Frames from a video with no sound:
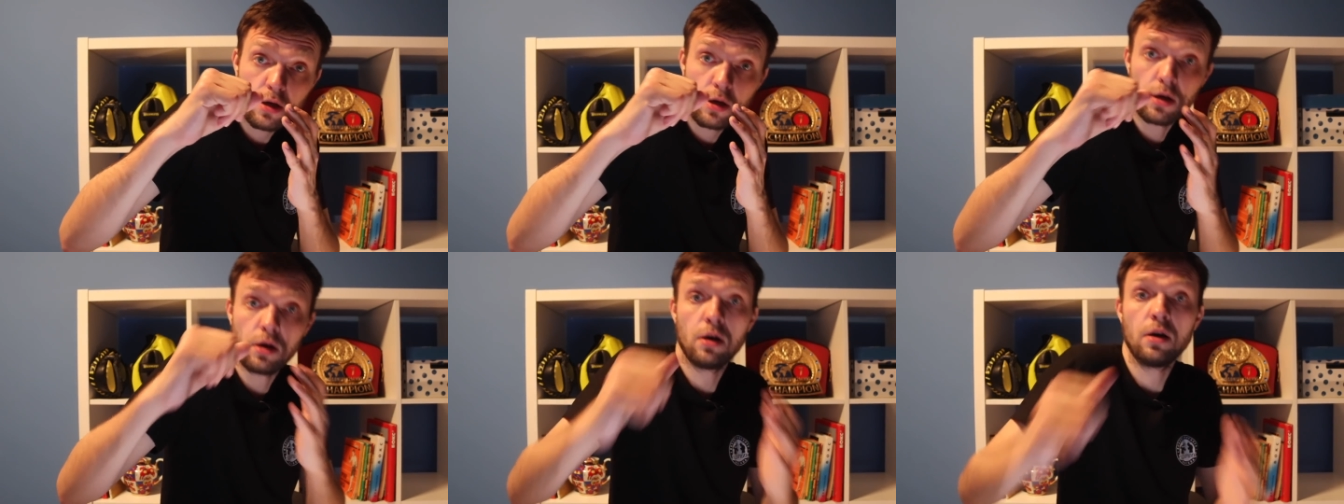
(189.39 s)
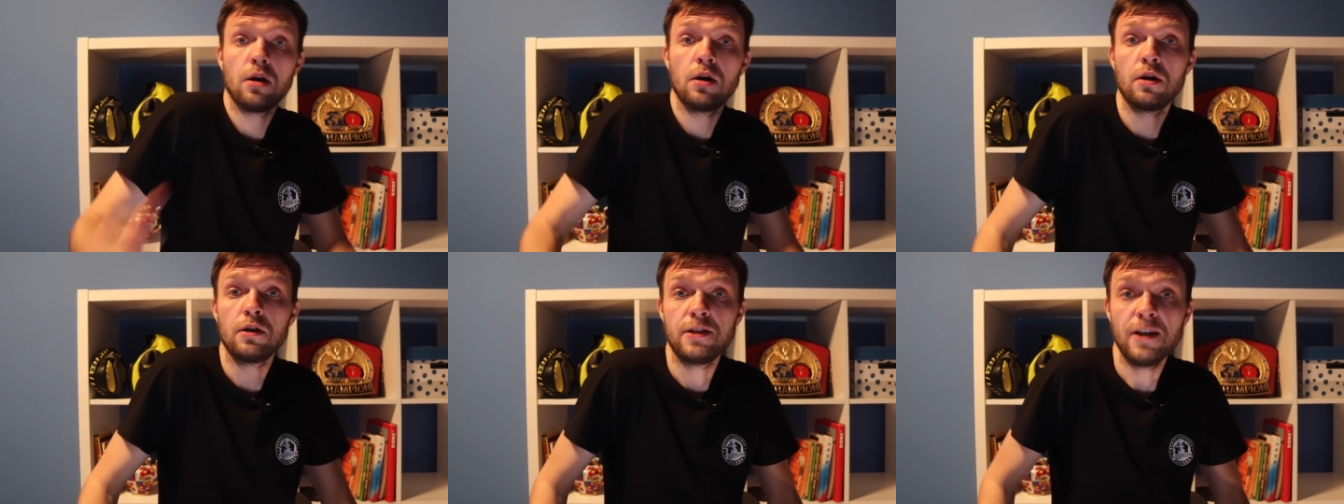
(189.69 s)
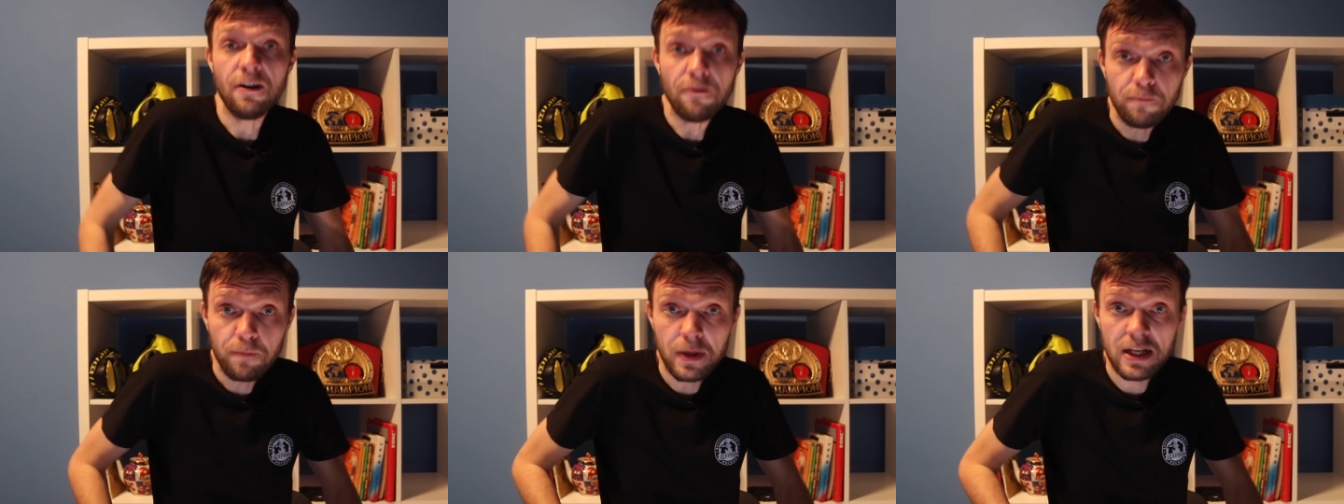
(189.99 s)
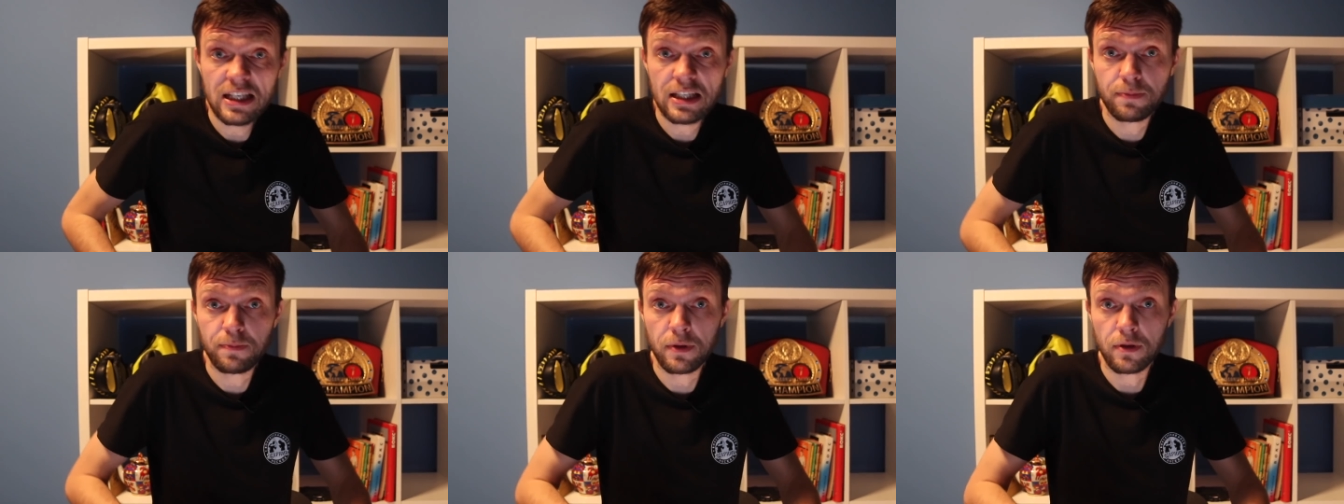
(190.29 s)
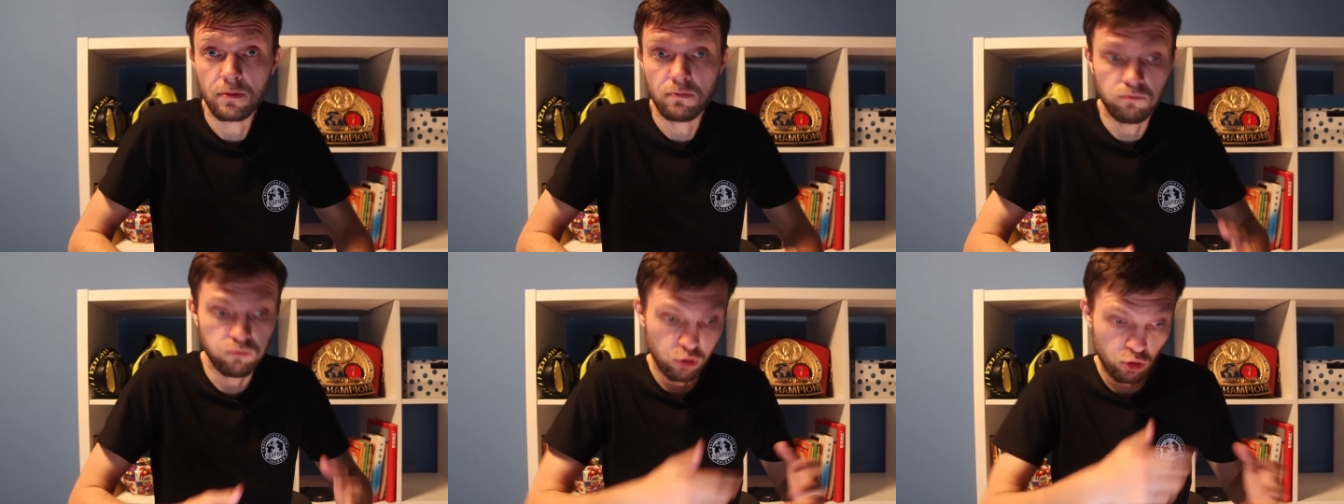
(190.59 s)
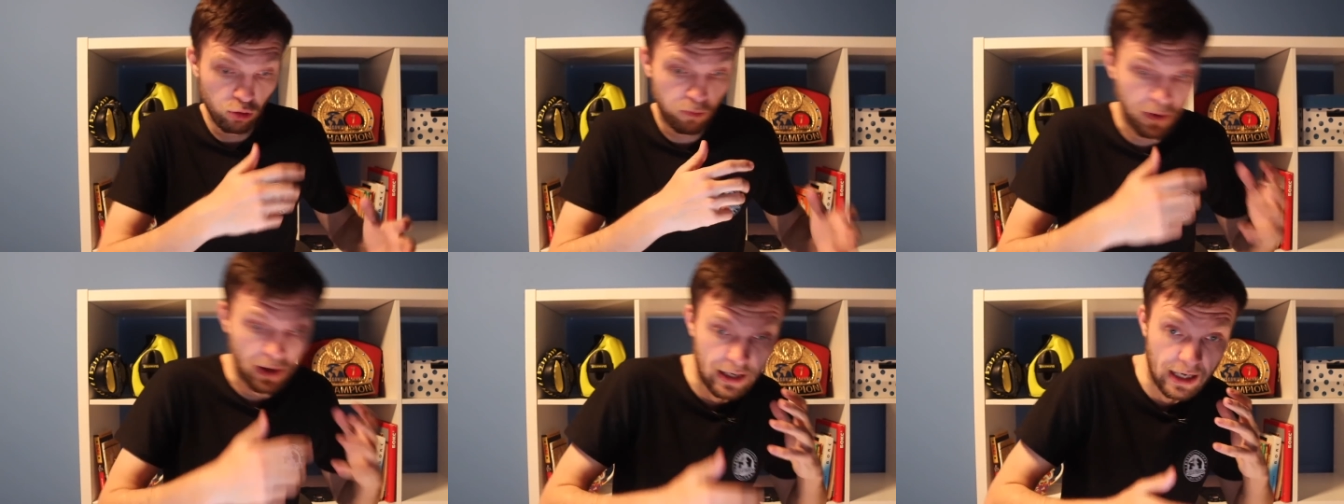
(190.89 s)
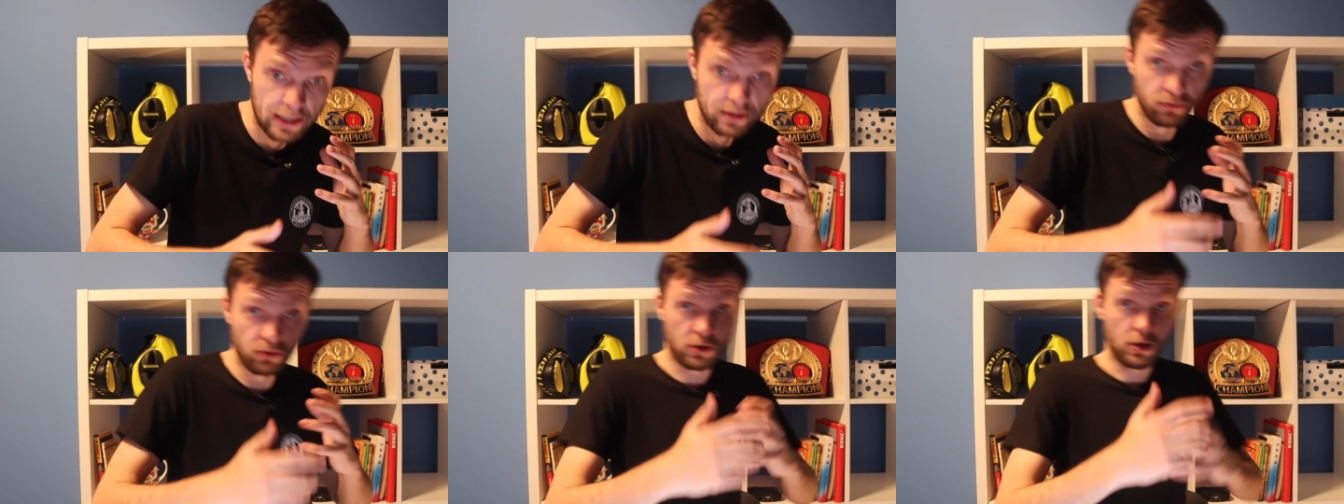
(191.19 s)
Э, я, в принципе, буду
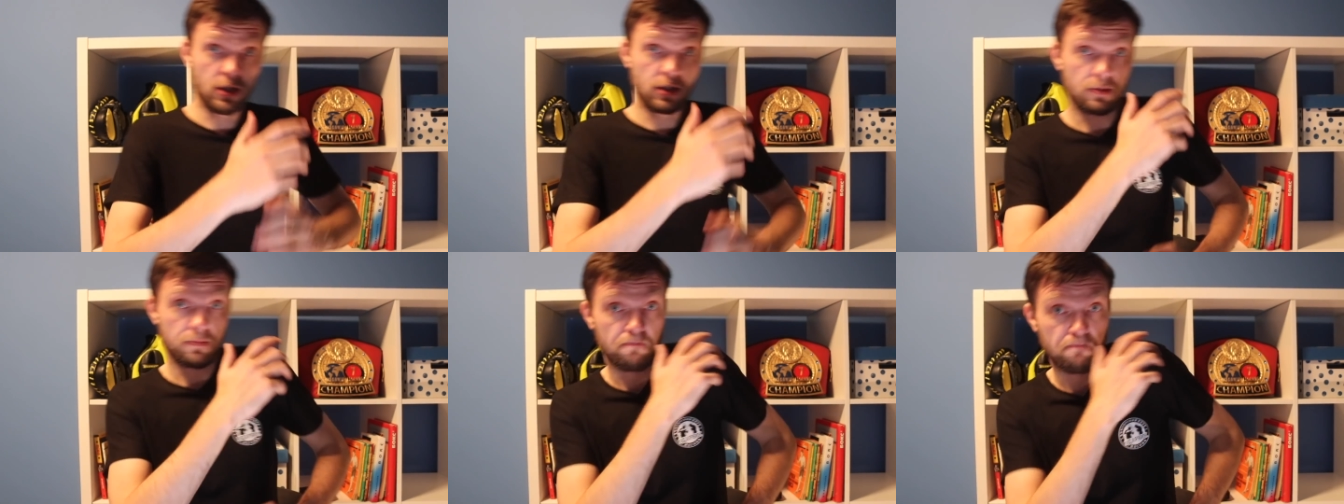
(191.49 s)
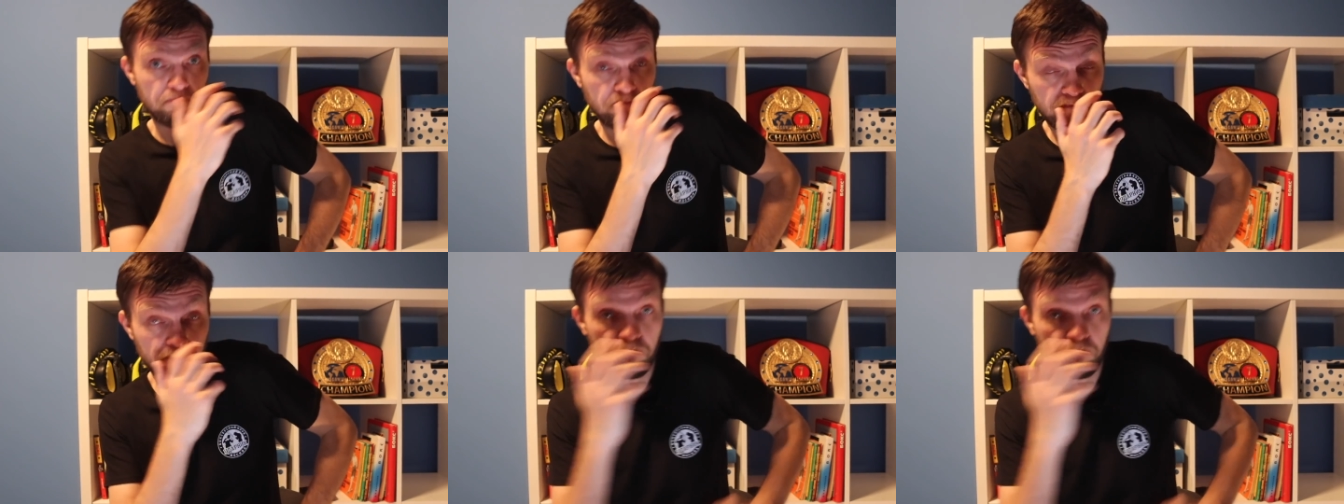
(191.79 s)
показывать из